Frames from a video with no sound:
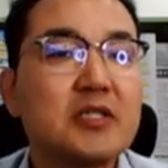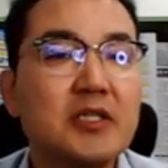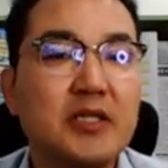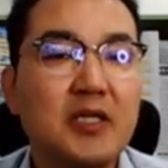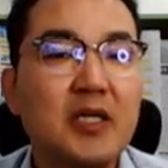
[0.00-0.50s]

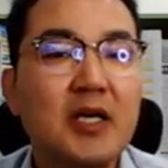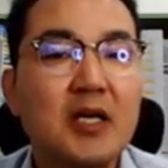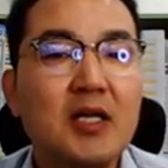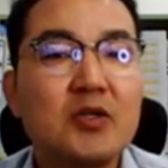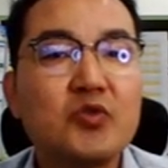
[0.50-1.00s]
특히
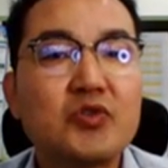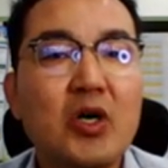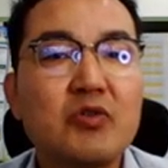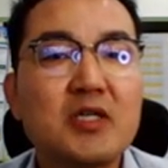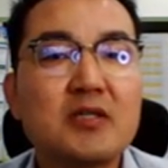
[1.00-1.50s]

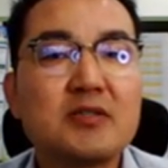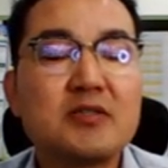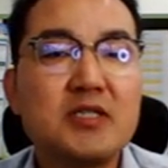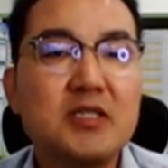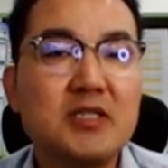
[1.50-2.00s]

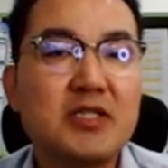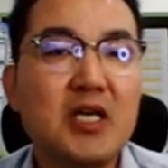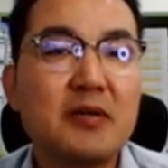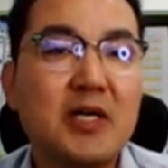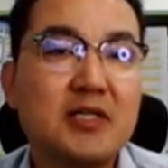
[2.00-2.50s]
뉴타운이라든지
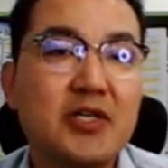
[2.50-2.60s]
재개발,